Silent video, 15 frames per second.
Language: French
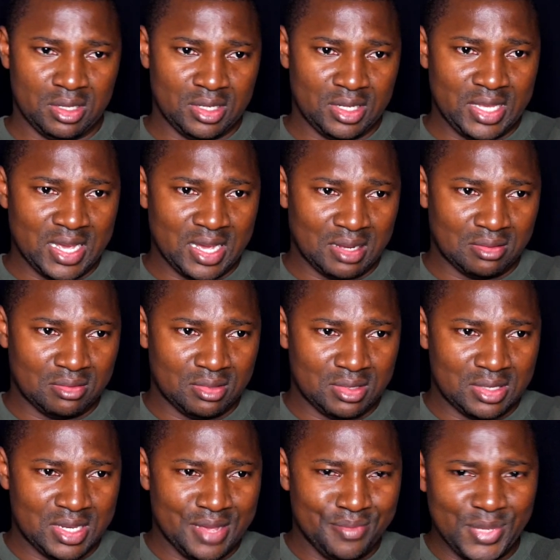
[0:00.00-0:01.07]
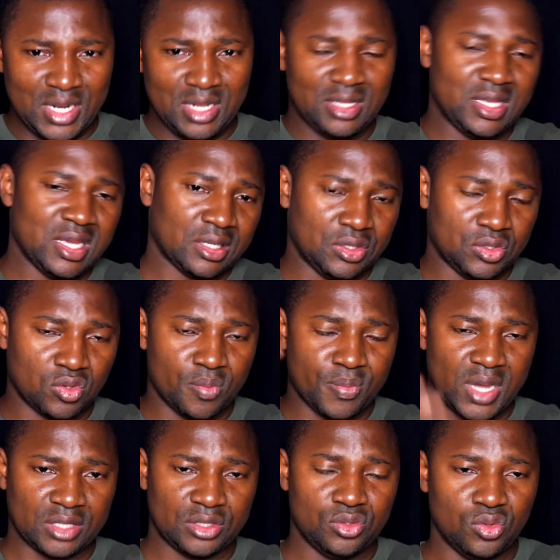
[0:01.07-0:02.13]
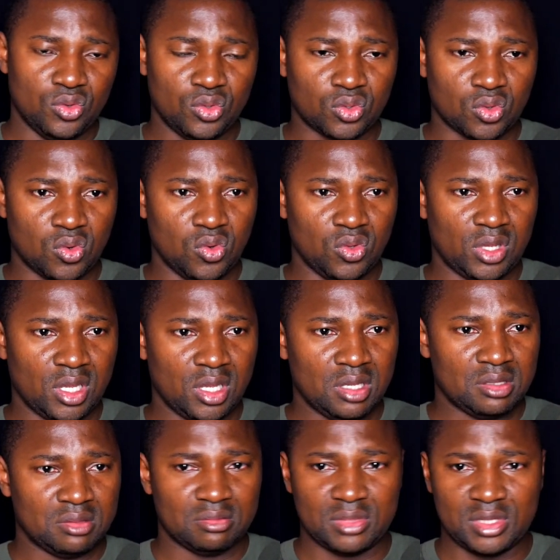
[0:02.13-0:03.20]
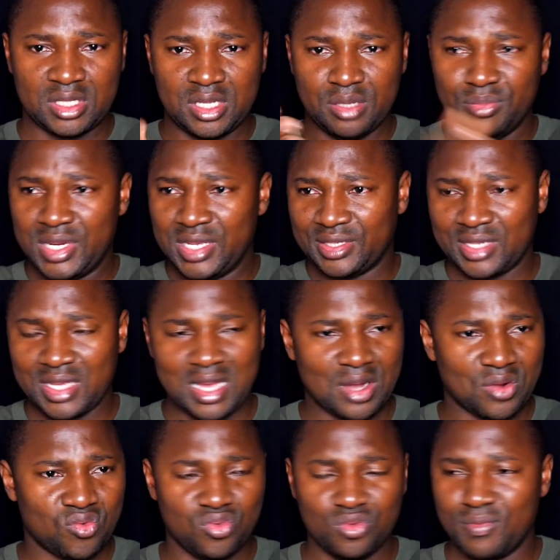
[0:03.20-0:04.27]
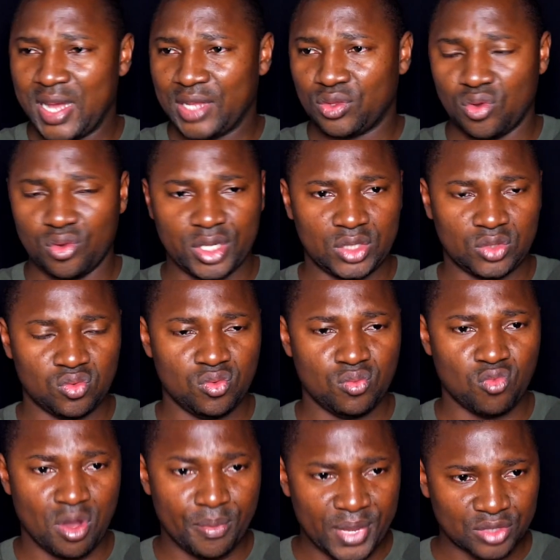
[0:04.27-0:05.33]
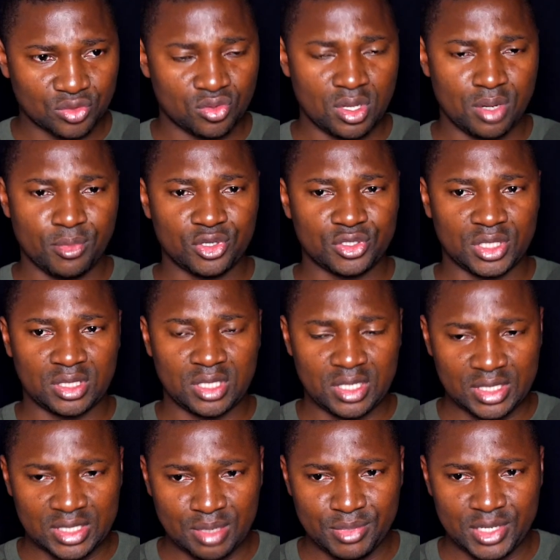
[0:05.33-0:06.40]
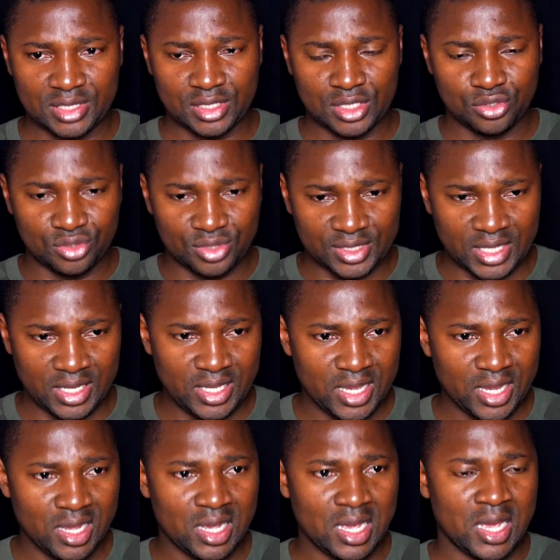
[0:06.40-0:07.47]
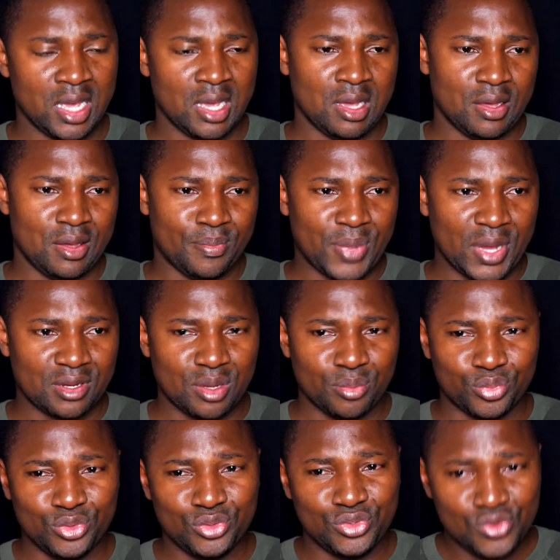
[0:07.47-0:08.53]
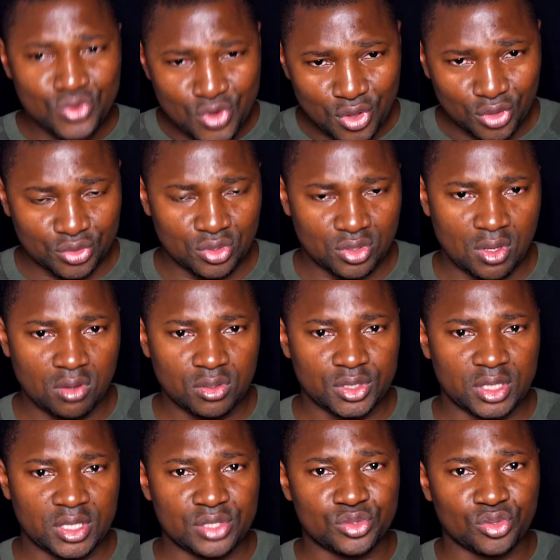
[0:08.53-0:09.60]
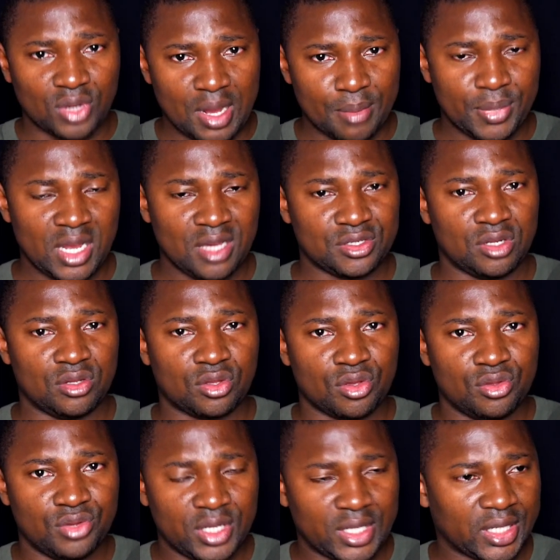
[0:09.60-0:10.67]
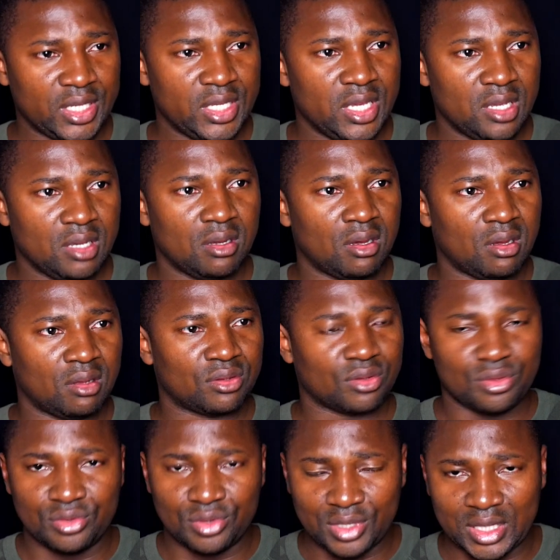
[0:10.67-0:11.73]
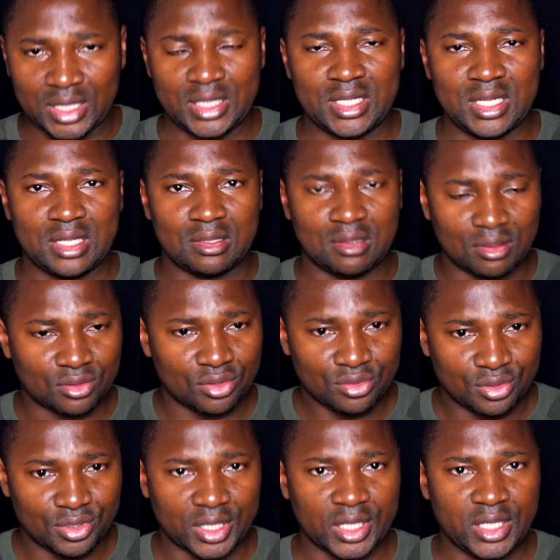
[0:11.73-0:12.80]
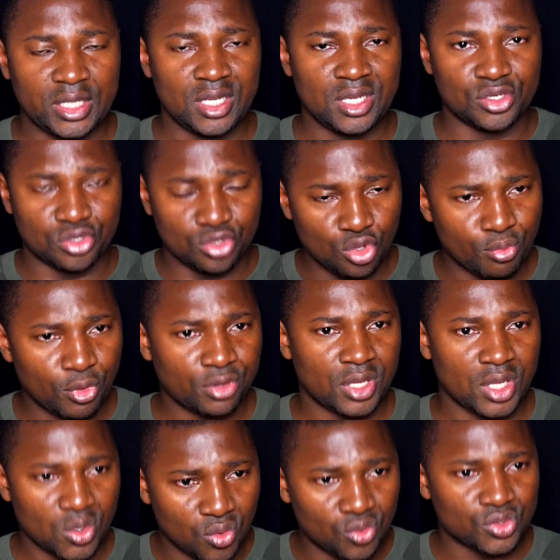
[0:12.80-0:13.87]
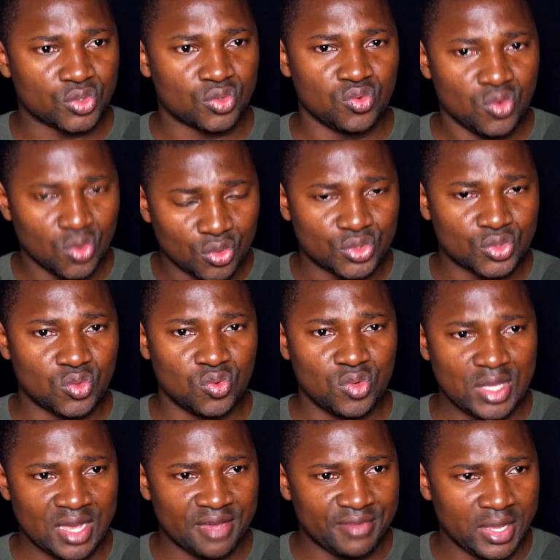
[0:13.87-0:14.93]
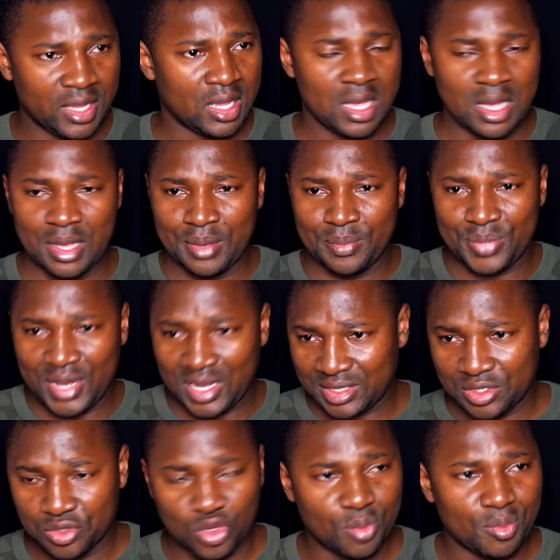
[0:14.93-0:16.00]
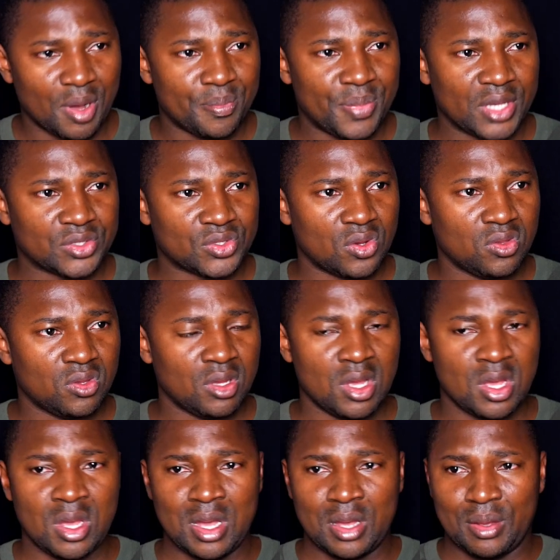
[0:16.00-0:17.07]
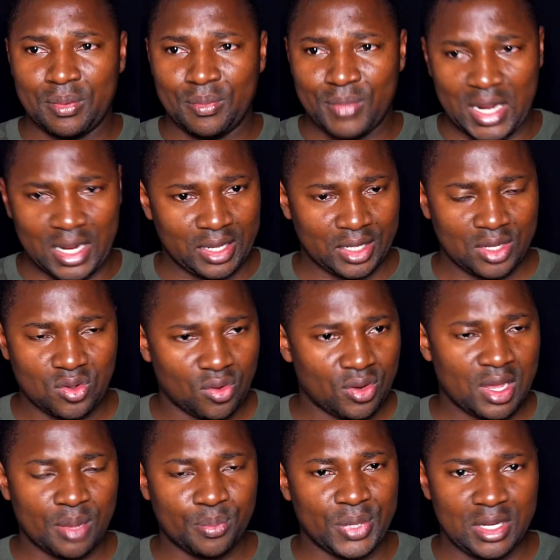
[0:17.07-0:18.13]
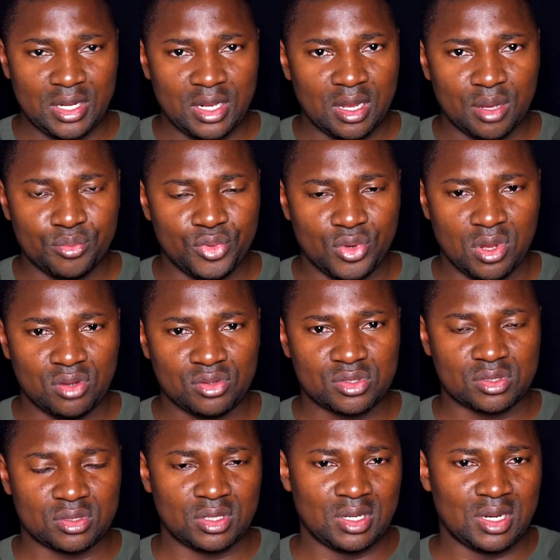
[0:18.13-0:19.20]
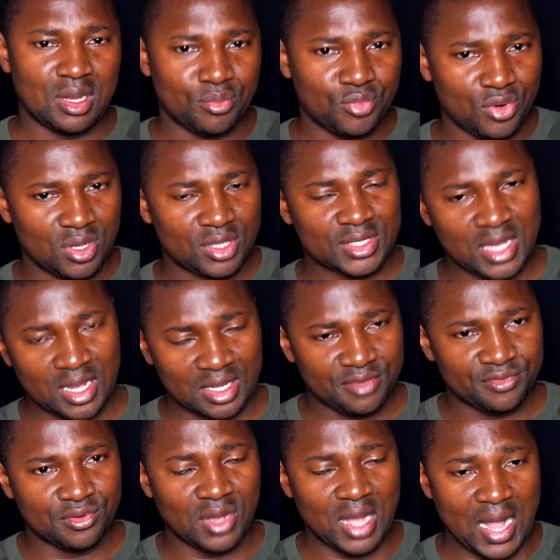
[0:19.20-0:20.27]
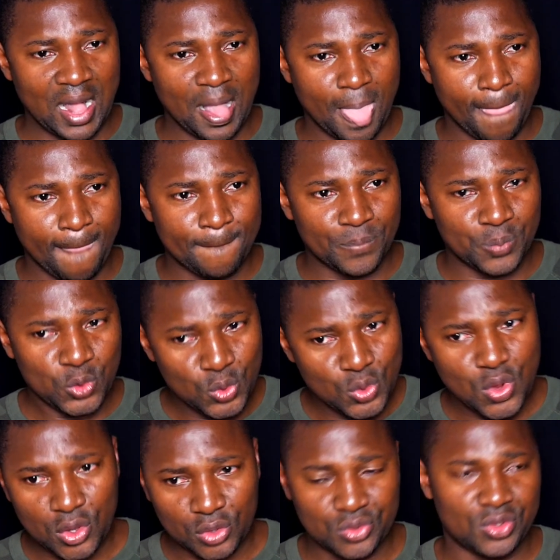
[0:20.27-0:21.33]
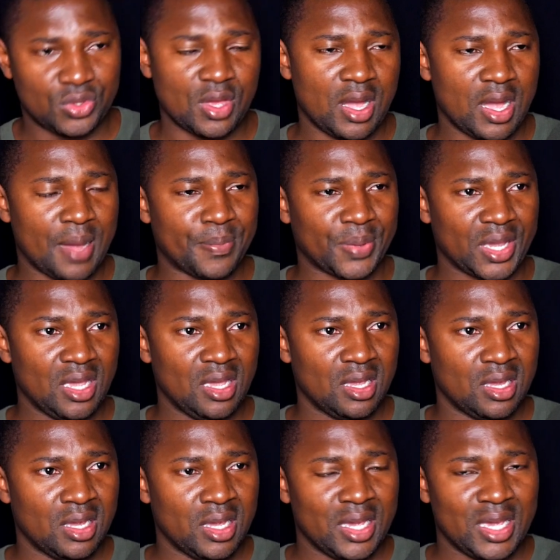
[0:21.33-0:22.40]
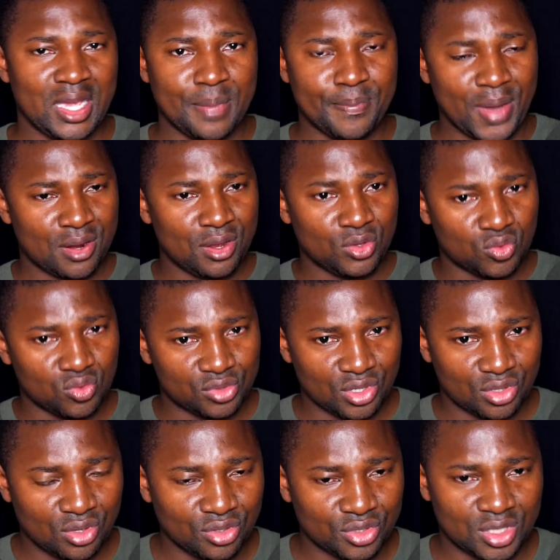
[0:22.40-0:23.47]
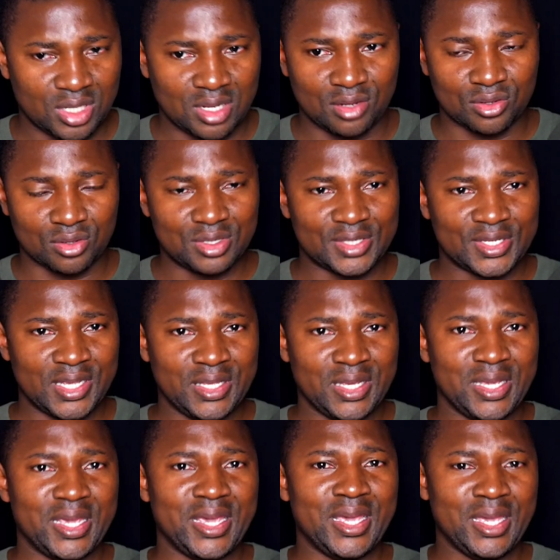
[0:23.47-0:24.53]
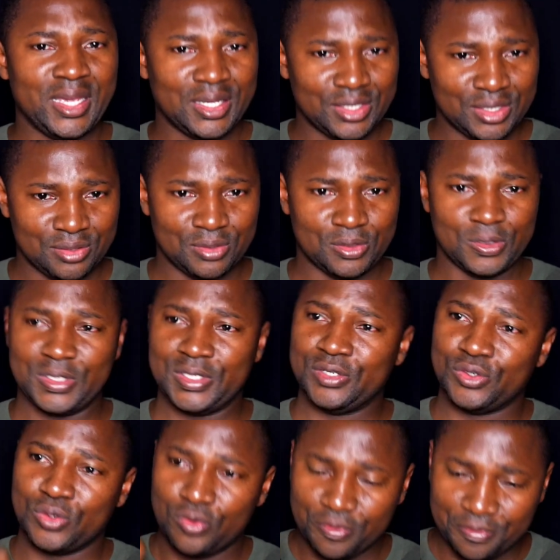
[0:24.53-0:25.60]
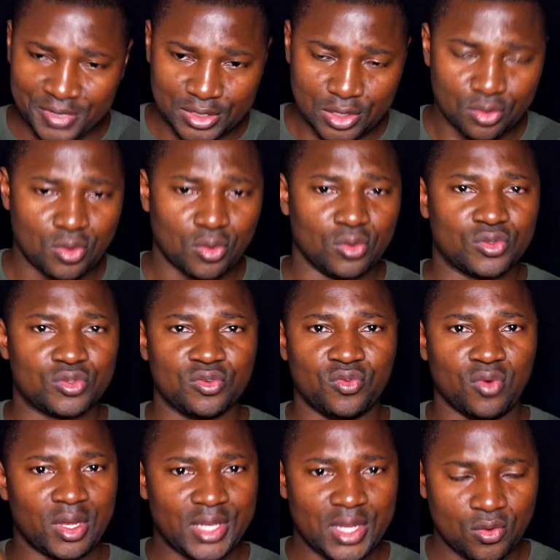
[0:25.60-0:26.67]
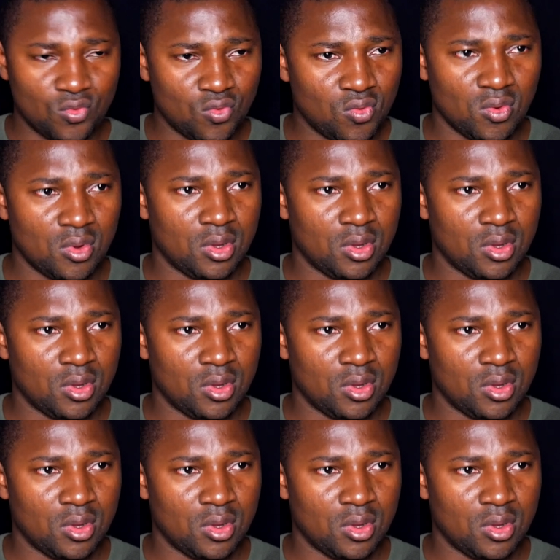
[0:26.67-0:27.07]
il y a des militaires qui sont partis de l'autre côté, qui blessaient à coups de bâton et tout. Moi, personnellement, j'étais déjà blessé, je saignais. Euh, pendant plus d'une heure de temps, j'étais sur la plage en train de crier, en train de crier, en train de crier. Je demandais au secours, au secours. Il n'y avait pratiquement personne. Malgré qu'on a appelé l'ambulance, l'ambulance arrive une heure de temps après. Et pendant tout ce temps, j'étais en train de saigner et je ne faisais que recevoir des coups.